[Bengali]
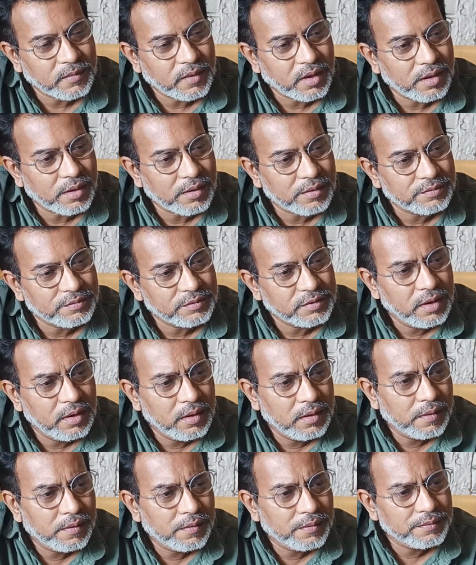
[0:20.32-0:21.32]
কালকে ঘোষণা
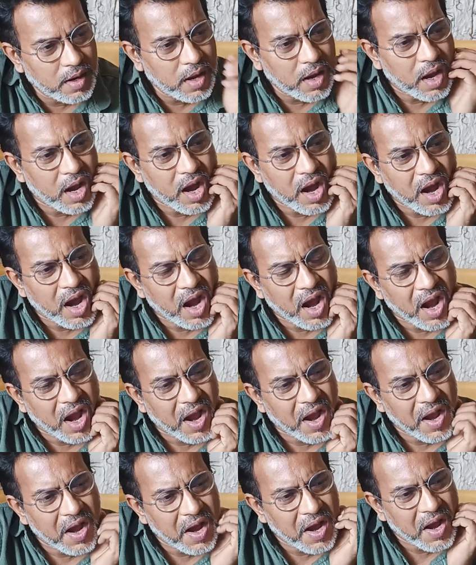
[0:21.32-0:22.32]
করেছেন যে স্বাস্থ্য
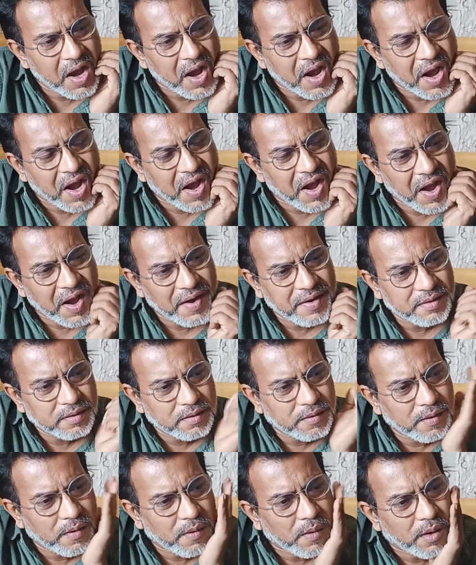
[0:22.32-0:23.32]
ক্ষেত্রে প্রায় আট হাজার
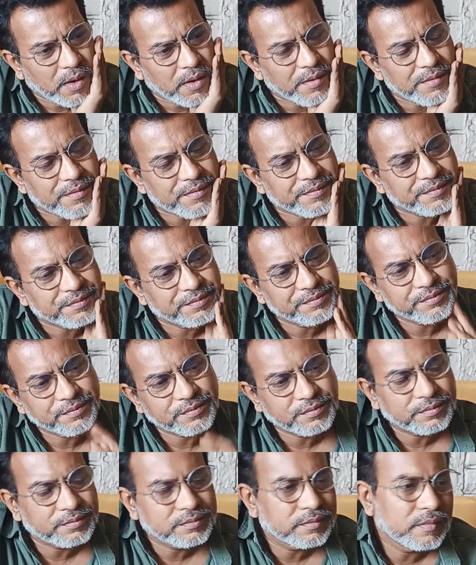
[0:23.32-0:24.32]
কোটি টাকা বিনিয়োগ
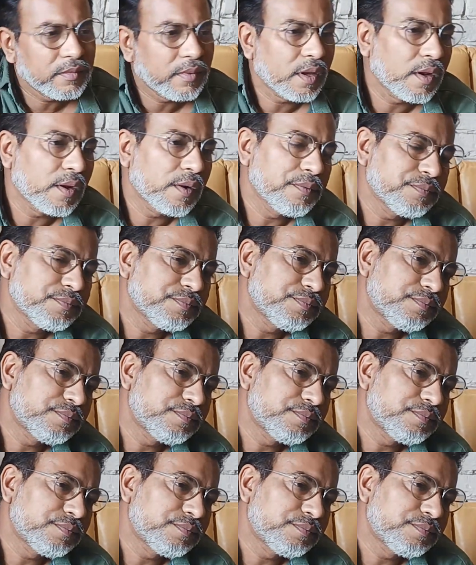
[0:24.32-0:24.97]
হবে পাশাপাশি